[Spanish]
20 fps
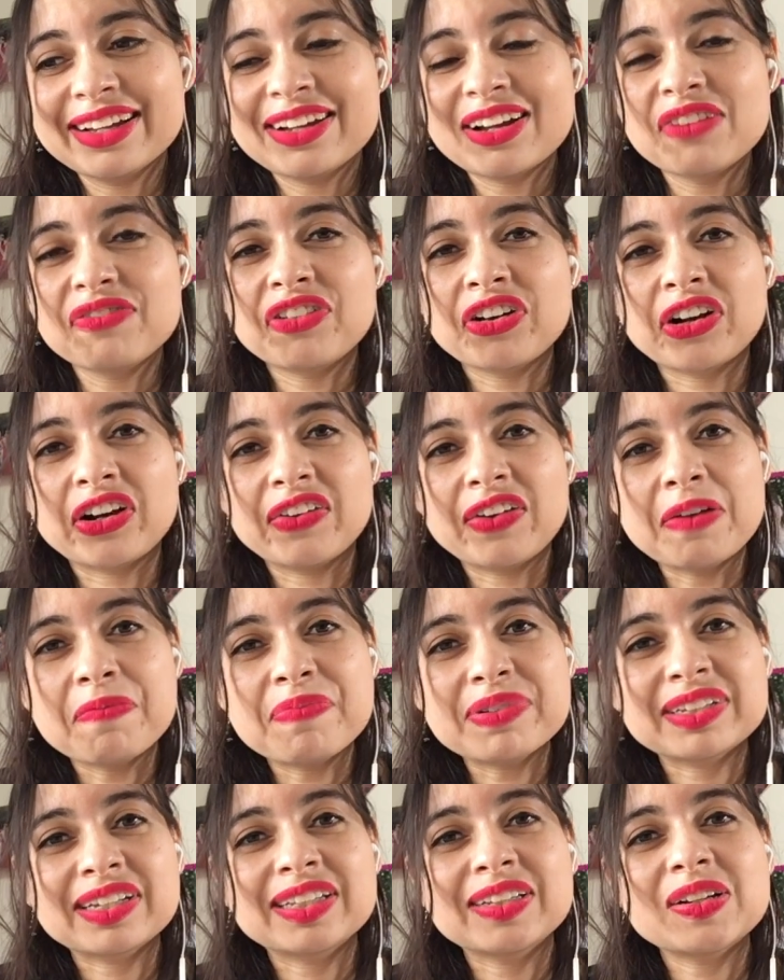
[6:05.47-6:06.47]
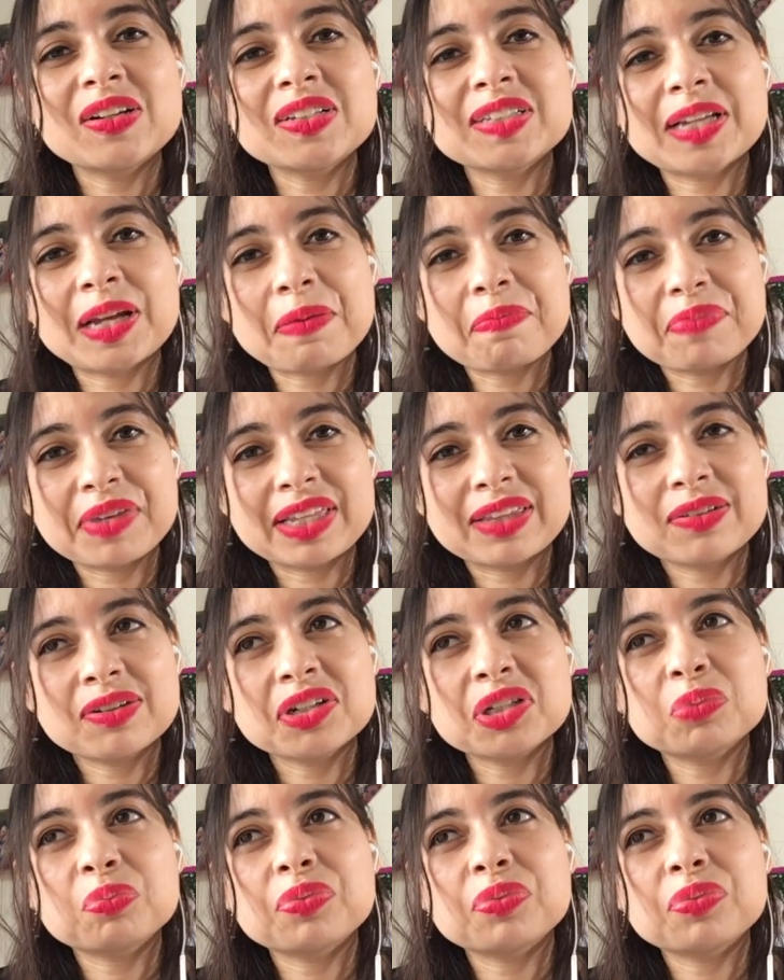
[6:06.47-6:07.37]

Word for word: conforme van pasando los capítulos,